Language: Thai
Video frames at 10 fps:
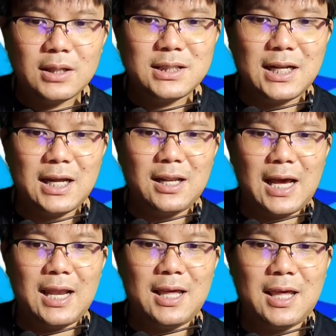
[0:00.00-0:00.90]
ฉะนั้น
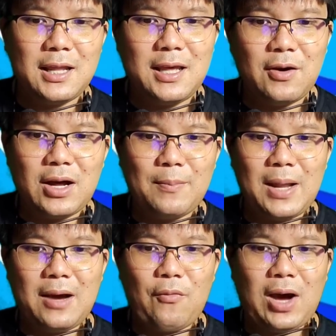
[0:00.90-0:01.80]
รายละเอียดเกี่ยวกับ
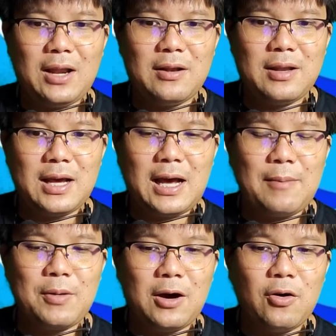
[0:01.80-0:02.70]
รางวัล น, นะครั
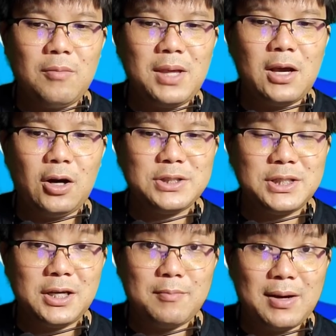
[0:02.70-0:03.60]
บเขาก็มีข้อเส
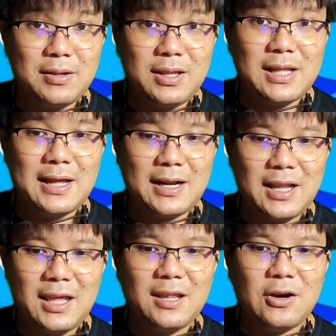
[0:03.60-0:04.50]
นออย่าง
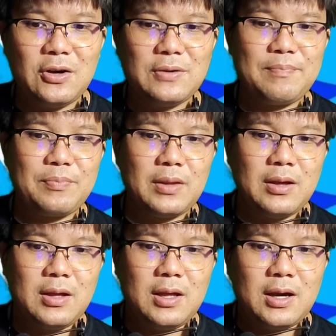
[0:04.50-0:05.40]
นี้เนาะ
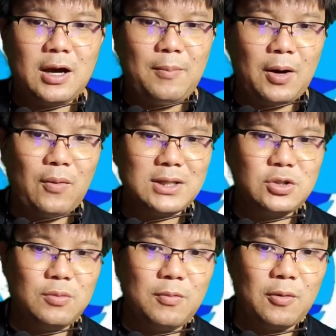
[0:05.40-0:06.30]
เขาบอกว่า
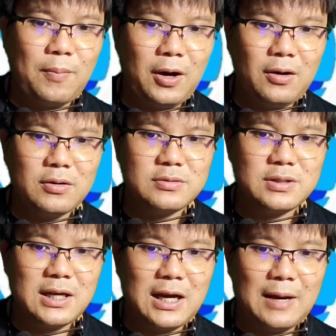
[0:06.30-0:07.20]
จุดบกพร่อง
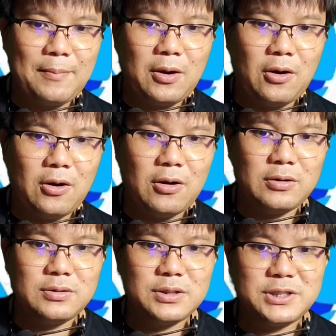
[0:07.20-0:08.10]
นะครับของ
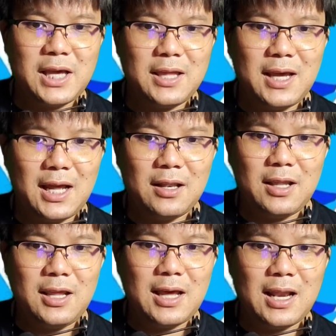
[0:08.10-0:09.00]
สเตชัน
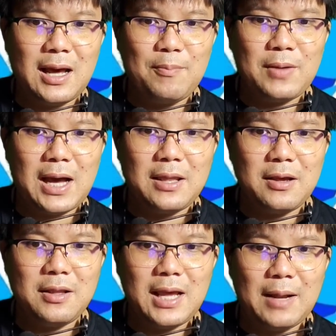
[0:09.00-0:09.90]
ที่ได้รับการ
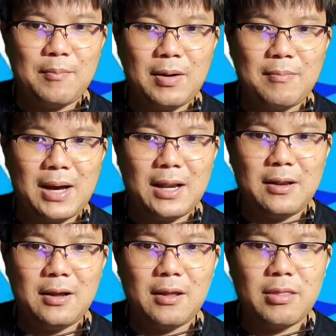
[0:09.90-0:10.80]
ยืนยันประมาณ
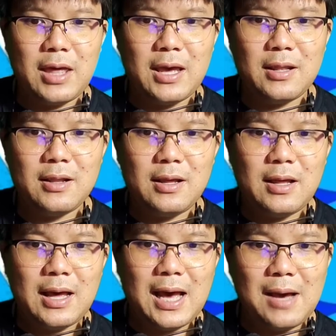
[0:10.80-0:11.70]
หนึ่งแสน
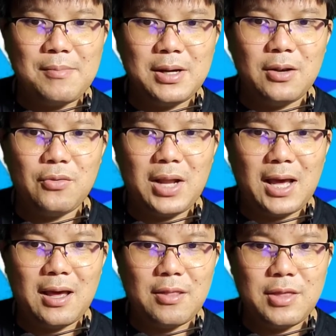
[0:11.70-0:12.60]
ห้าหมื่น Luna
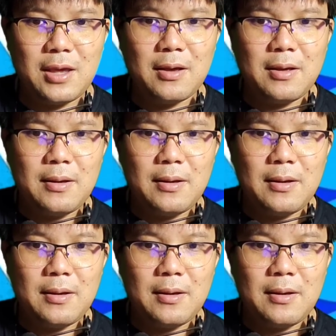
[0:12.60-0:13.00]
Classic